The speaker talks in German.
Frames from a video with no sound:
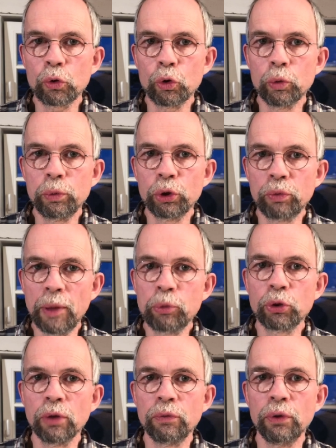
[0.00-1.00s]
grobe
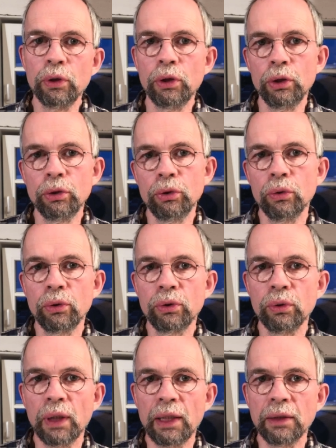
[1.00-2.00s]
Schwebstoffe
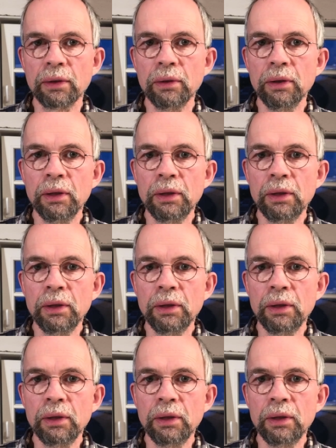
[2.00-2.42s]
zurückzuhalten.